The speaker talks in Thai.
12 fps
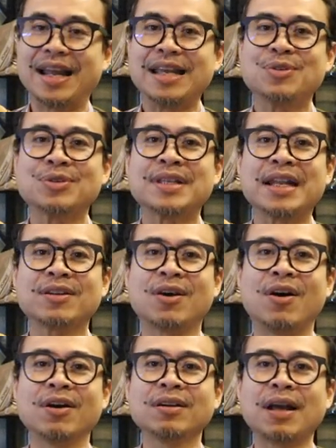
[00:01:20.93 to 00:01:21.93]
ในชุดเซต
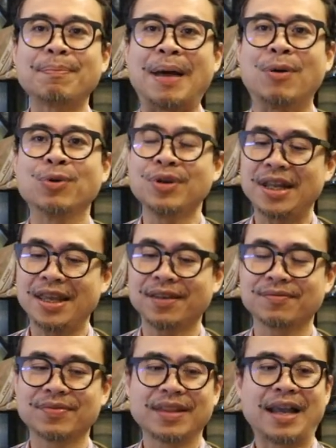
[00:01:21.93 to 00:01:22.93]
ของกระเป๋ารุ่นนี้
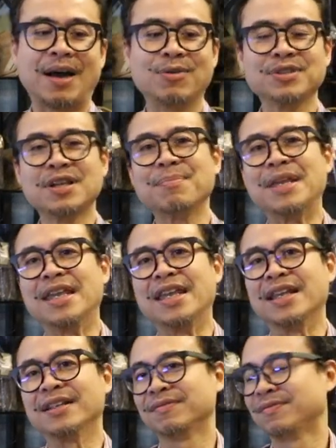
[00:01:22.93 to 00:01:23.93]
เขาจะมี
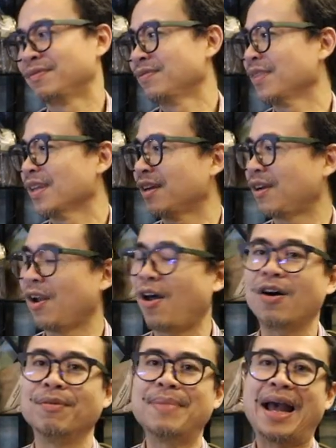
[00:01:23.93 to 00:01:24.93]
ก
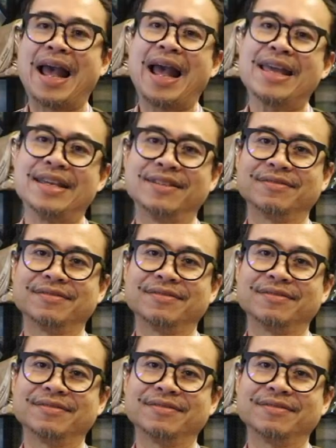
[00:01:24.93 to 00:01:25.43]
ล่องมาให้